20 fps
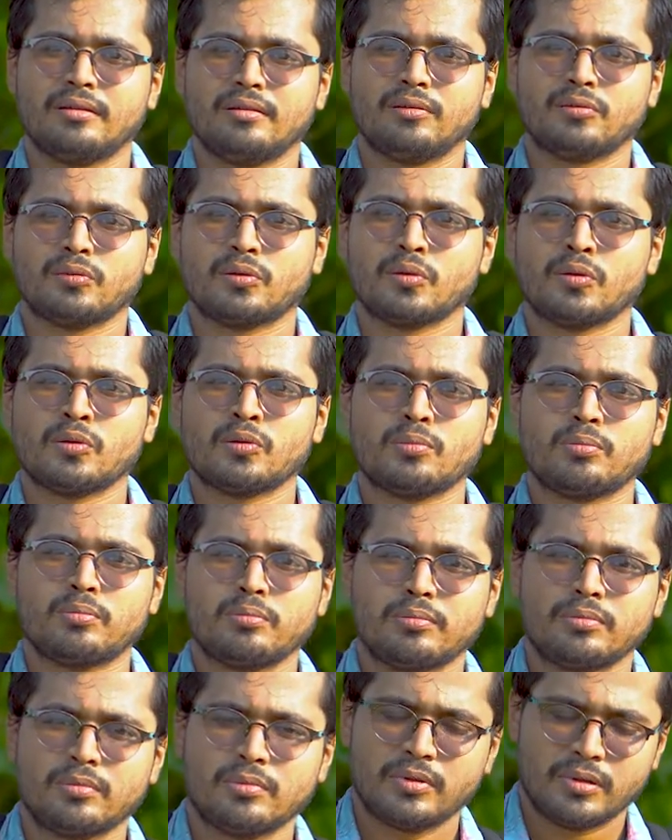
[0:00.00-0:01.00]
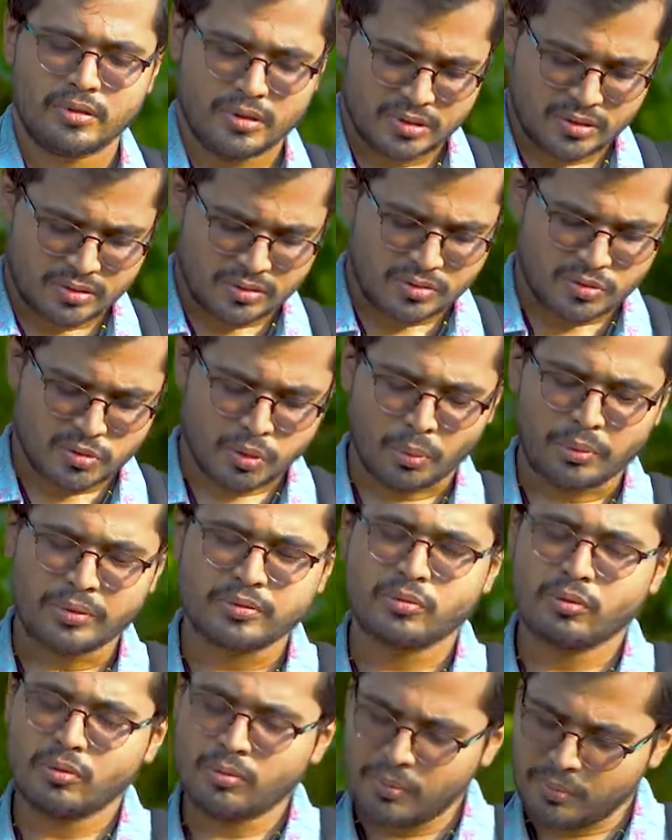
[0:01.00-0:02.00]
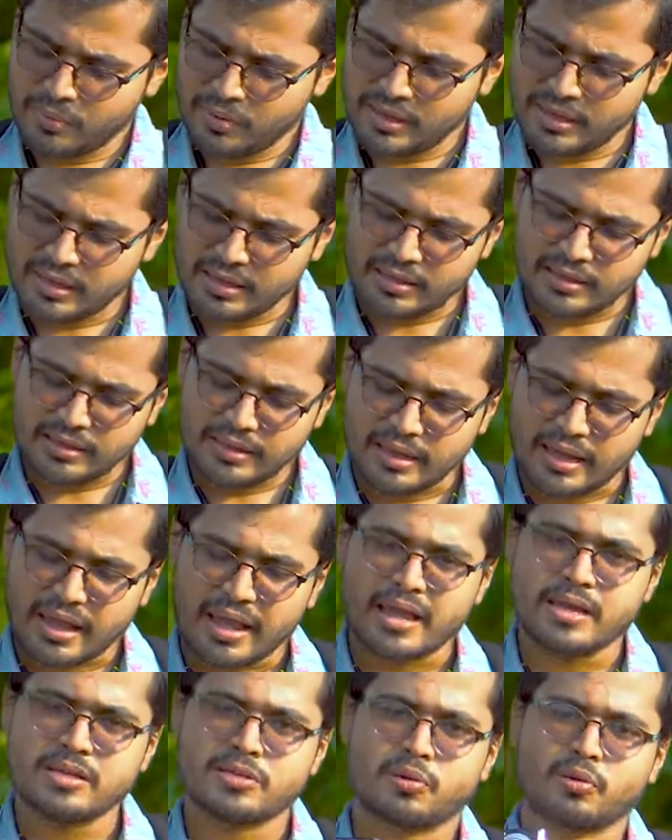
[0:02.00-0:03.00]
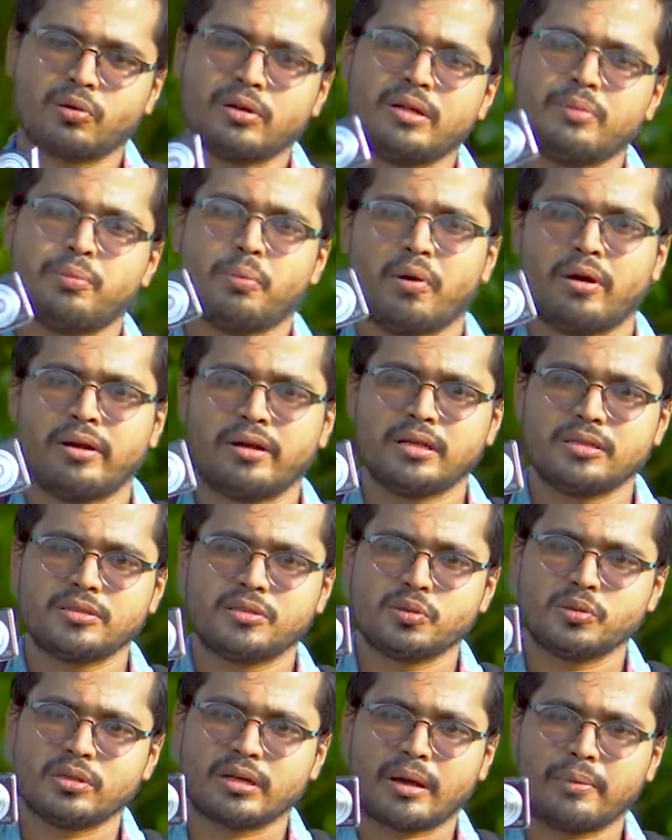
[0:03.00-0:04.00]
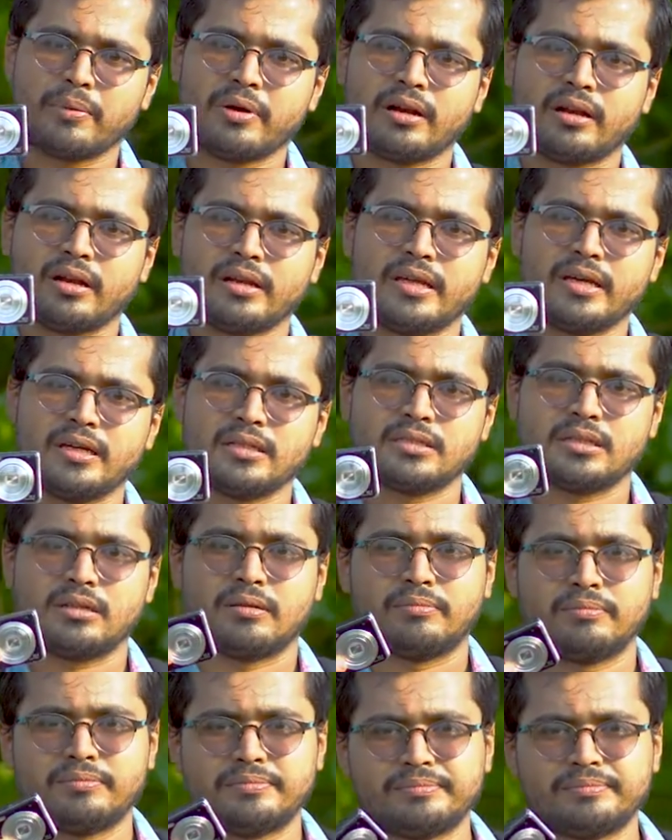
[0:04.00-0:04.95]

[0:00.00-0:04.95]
তো ছবি তুলব বলে এই সোনির পয়েন্ট অ্যান্ড শ্যুট ক্যামেরাটা নিয়ে গেছিলাম